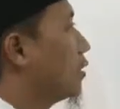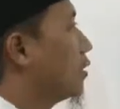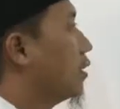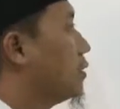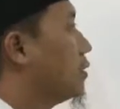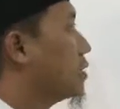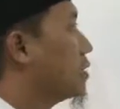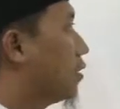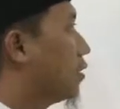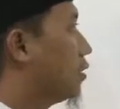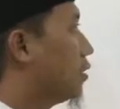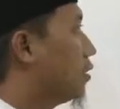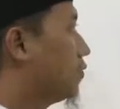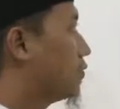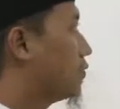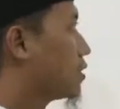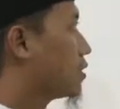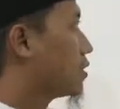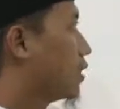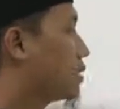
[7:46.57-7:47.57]
Nabi
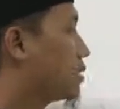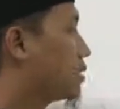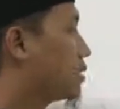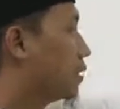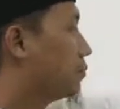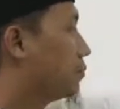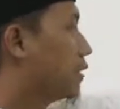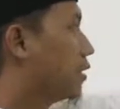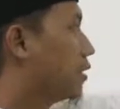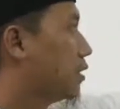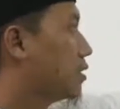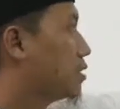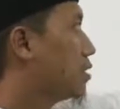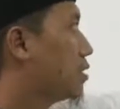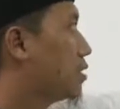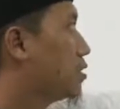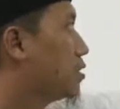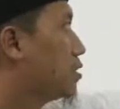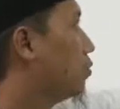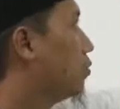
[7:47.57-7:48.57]
SAW bersabda,
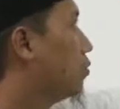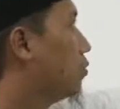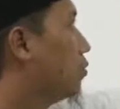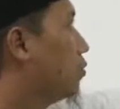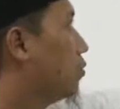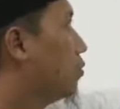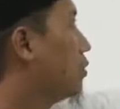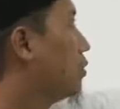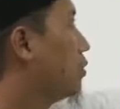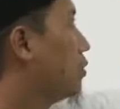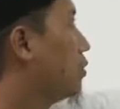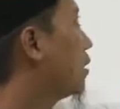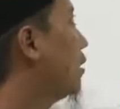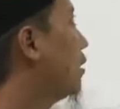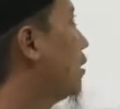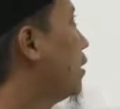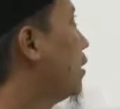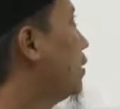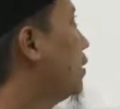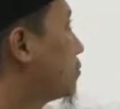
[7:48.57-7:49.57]
sesungguhnya
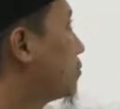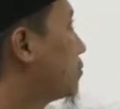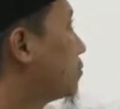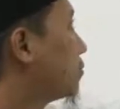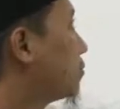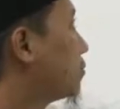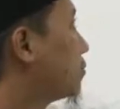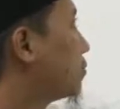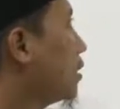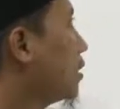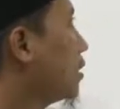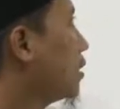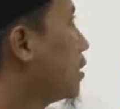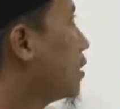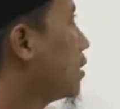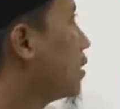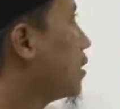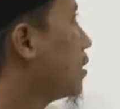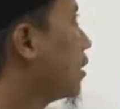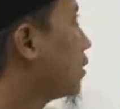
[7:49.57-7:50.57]
setan
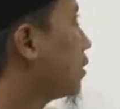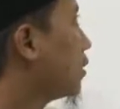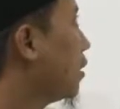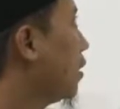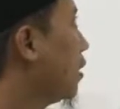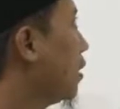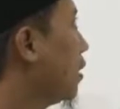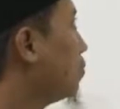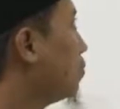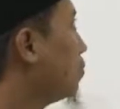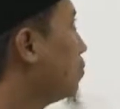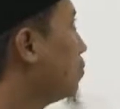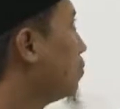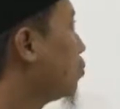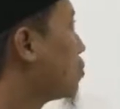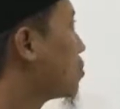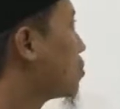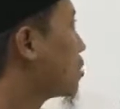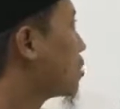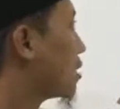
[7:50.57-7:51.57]
telah
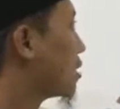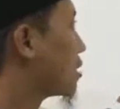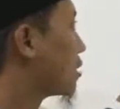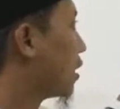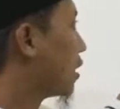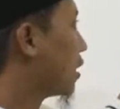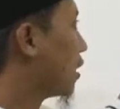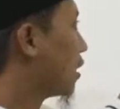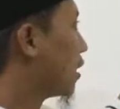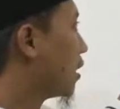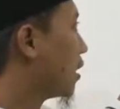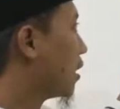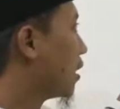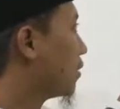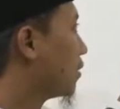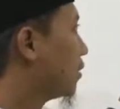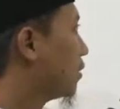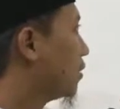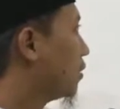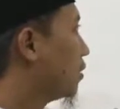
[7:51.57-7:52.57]
putus asa
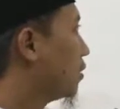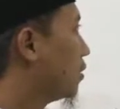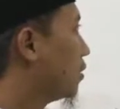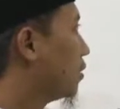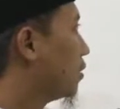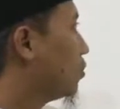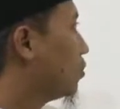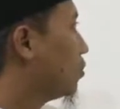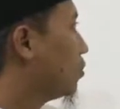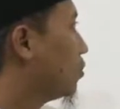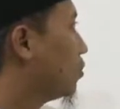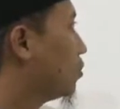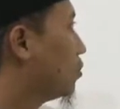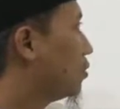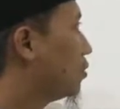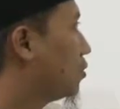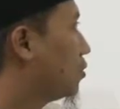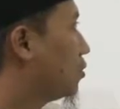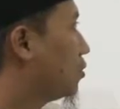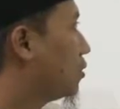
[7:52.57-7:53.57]

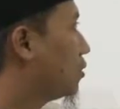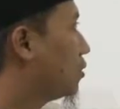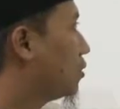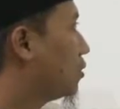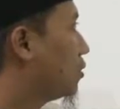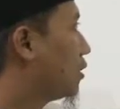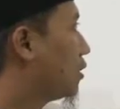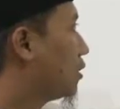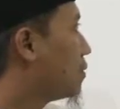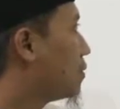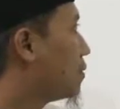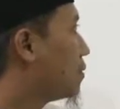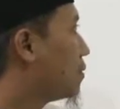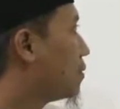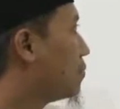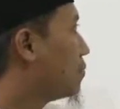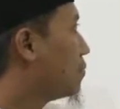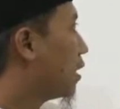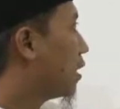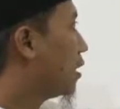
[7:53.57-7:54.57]
untuk
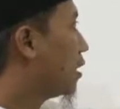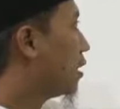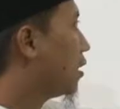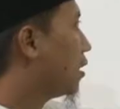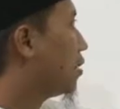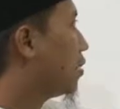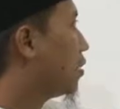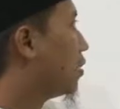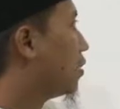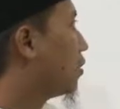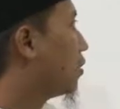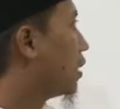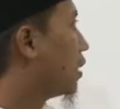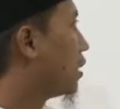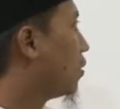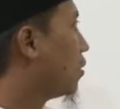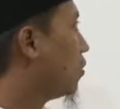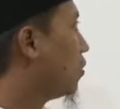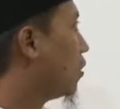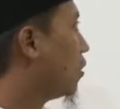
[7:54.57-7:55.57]
disembah
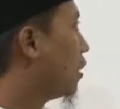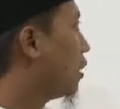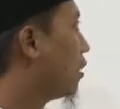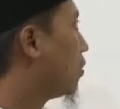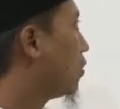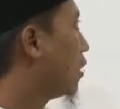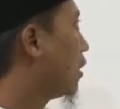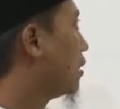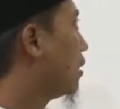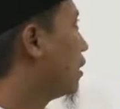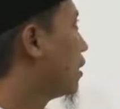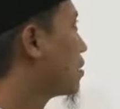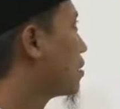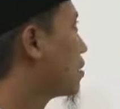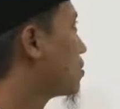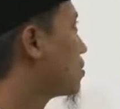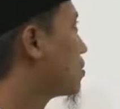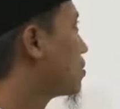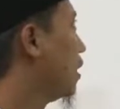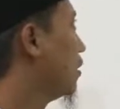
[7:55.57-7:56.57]
oleh orang-orang yang
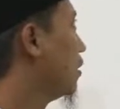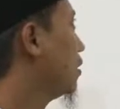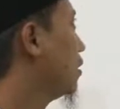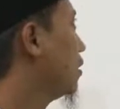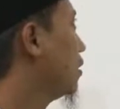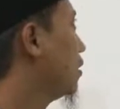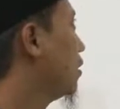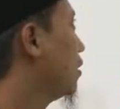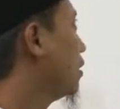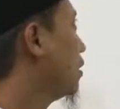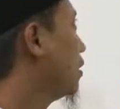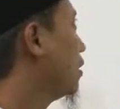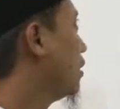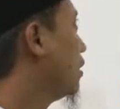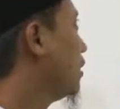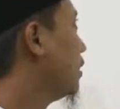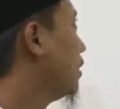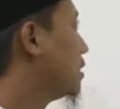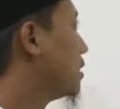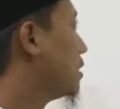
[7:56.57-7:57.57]
sholat
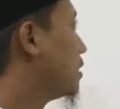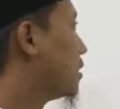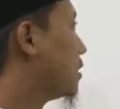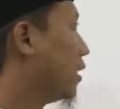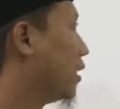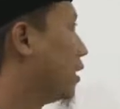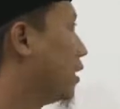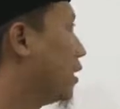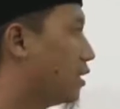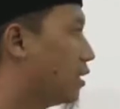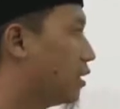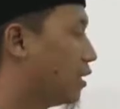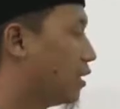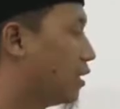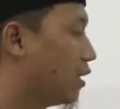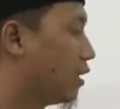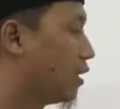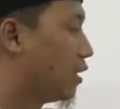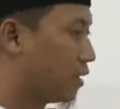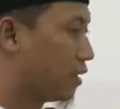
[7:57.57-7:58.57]
di jazirah
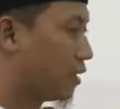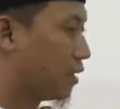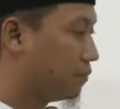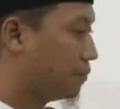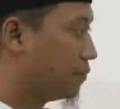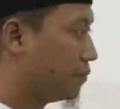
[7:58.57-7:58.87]
Arab.